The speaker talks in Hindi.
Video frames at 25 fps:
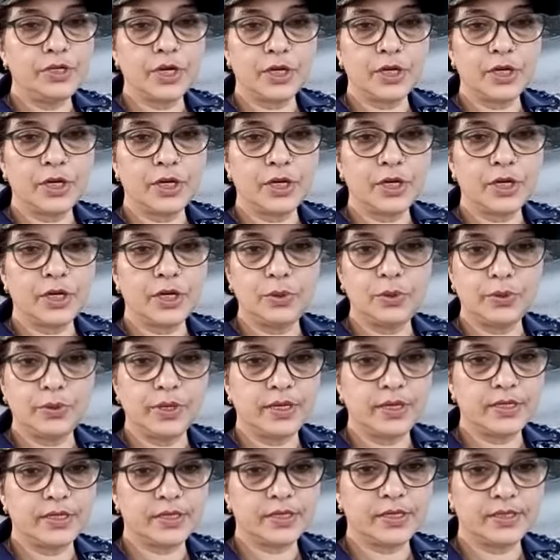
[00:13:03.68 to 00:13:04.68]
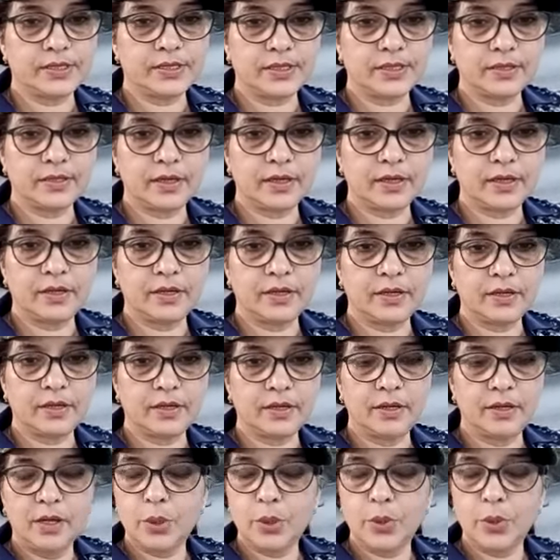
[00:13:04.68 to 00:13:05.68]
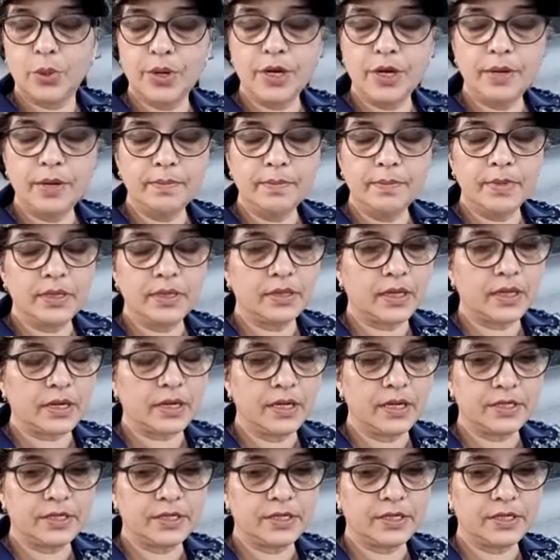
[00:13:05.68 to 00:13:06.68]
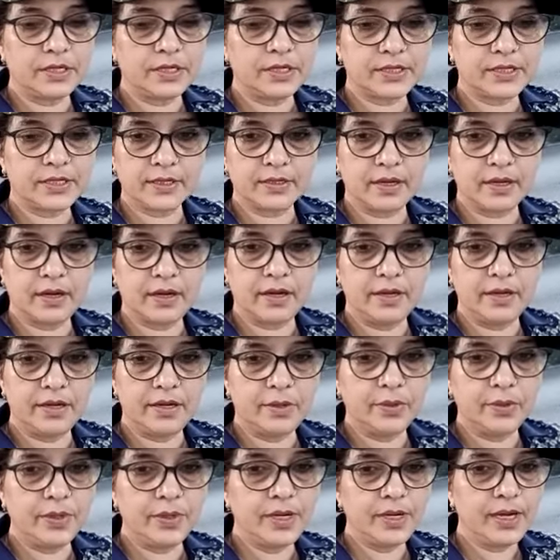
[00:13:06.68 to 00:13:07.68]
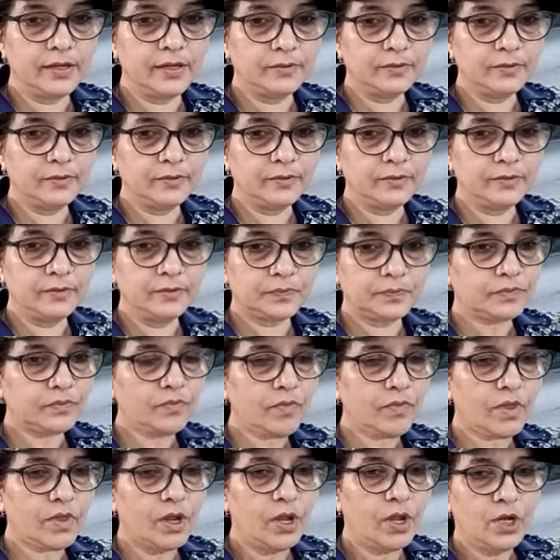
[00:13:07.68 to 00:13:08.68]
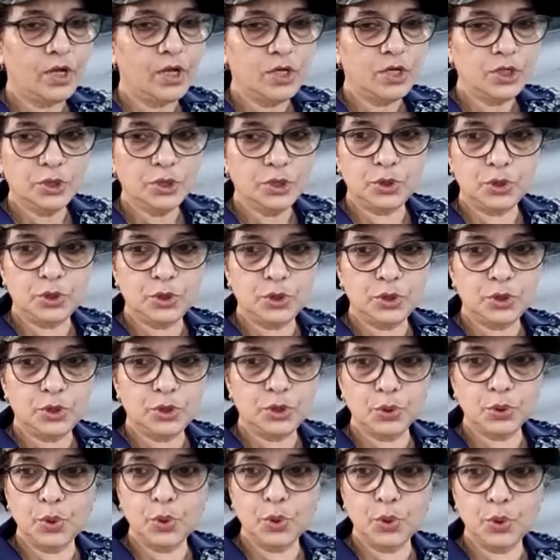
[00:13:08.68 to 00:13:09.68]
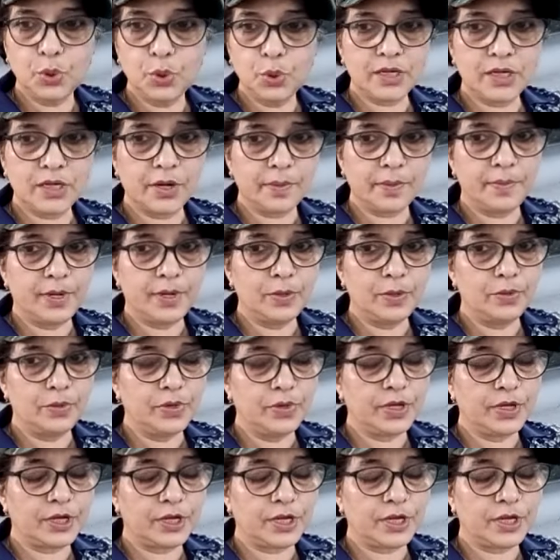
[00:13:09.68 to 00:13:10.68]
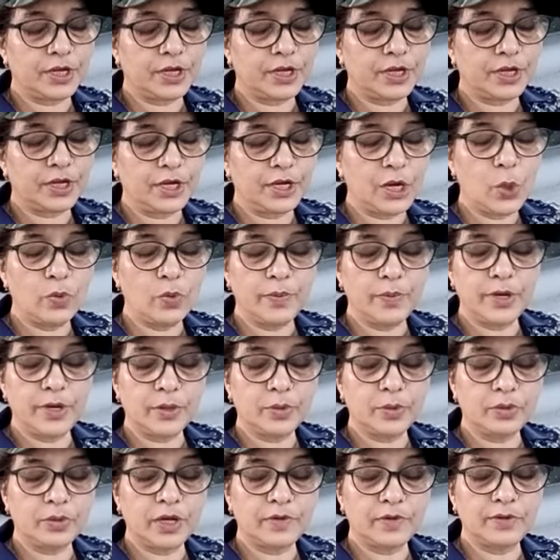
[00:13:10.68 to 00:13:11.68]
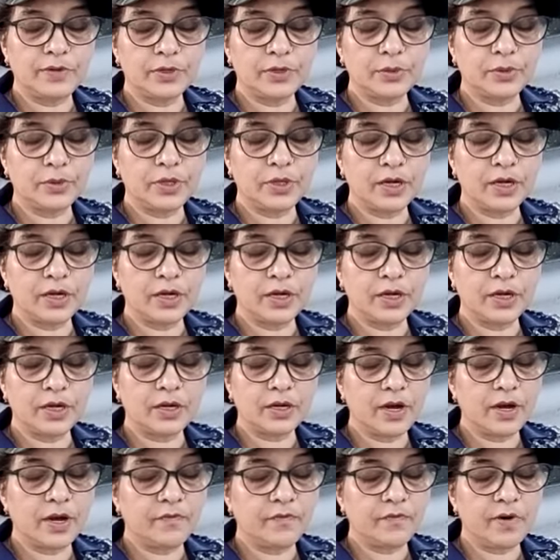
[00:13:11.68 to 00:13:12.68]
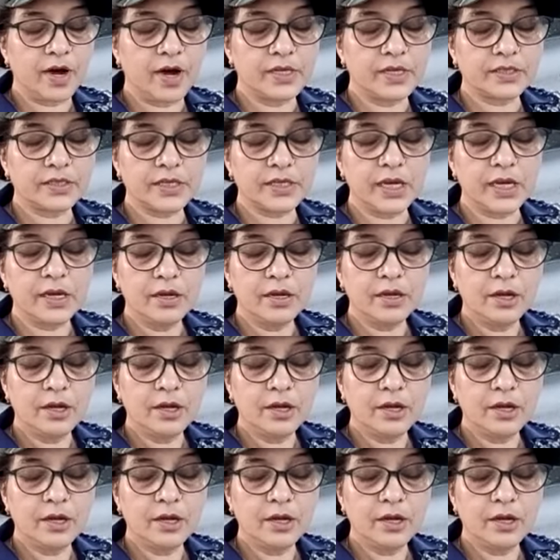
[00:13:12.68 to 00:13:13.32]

जादू टोना नहीं चल सकता कोई मंत्र नहीं चल सकता हाले लुइया जो उसके घर में उन्होंने किया हुआ है मेरे खुदावंद खुदा का वहां वास है